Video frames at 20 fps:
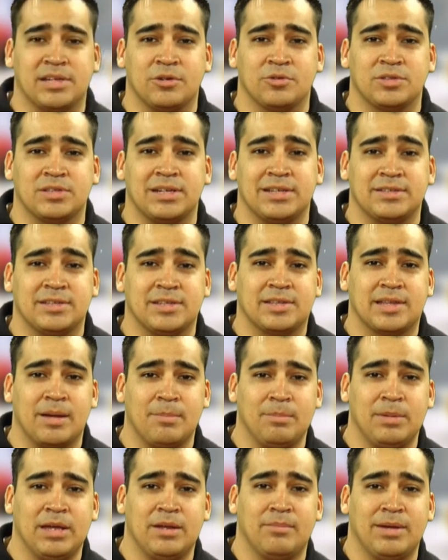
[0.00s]
a los tres y
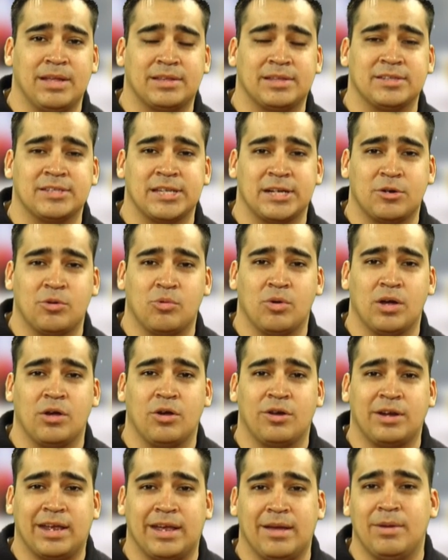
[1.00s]
también metes al
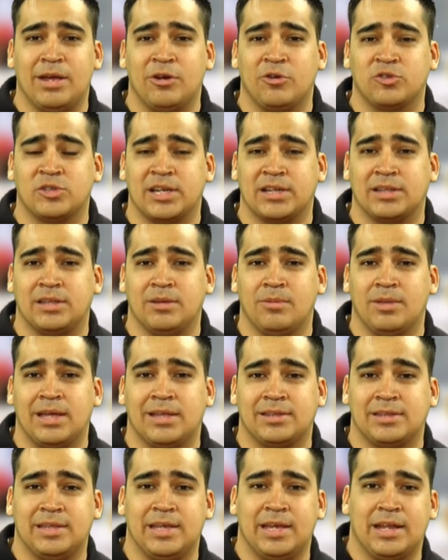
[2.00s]
jugador que menos
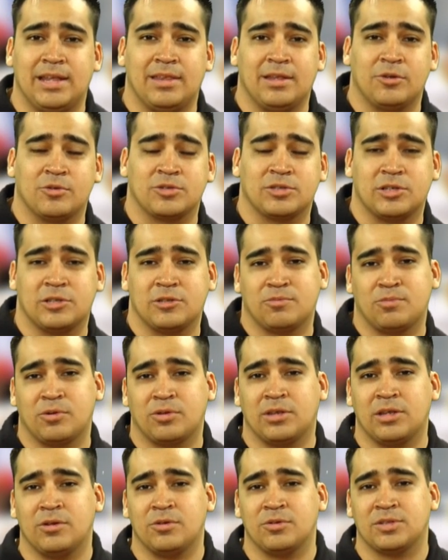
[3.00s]
actividad tiene de los tres
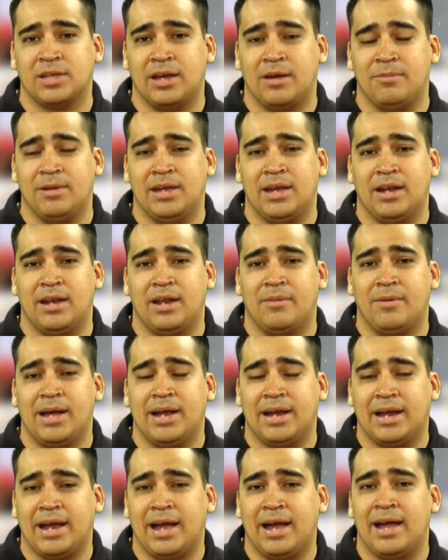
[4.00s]
porteros que había en la
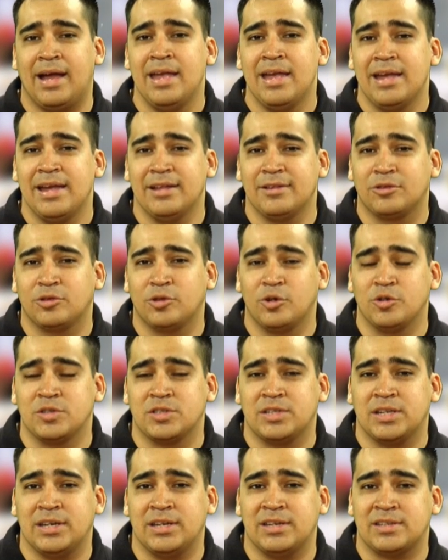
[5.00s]
banca.
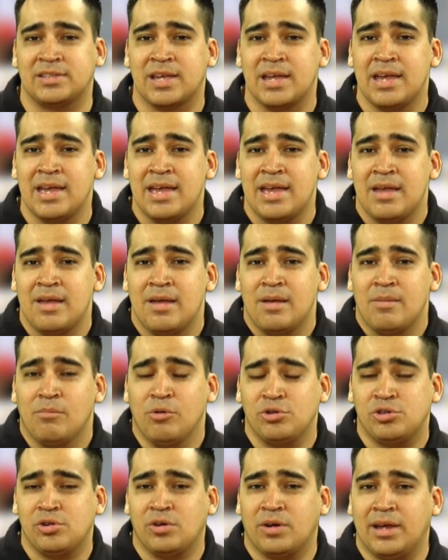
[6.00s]
Entonces,
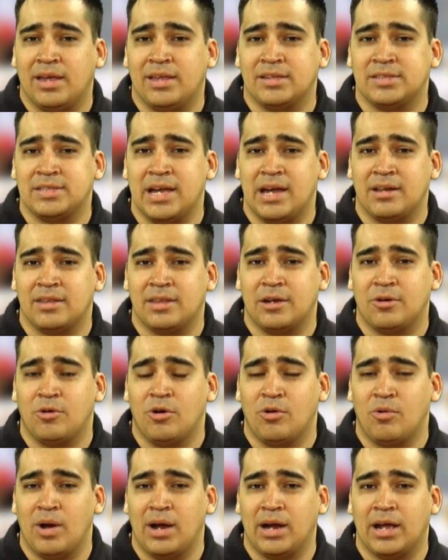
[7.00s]
mucho que desear
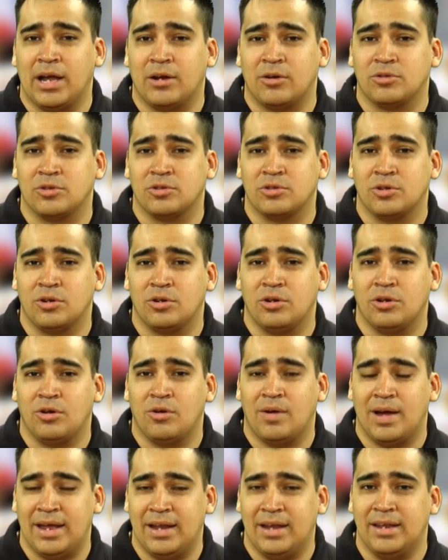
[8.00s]
dejó Juan Carlos
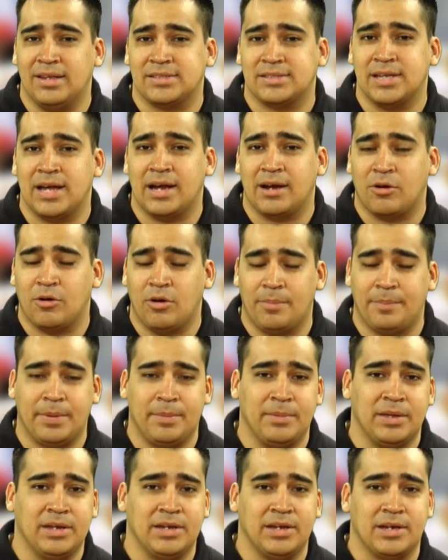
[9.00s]
Osorio en esta Copa
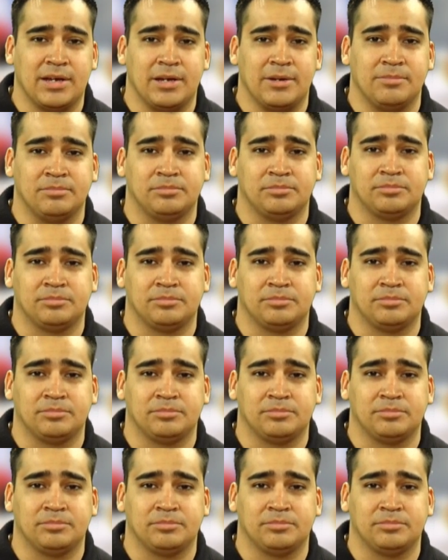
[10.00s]
América.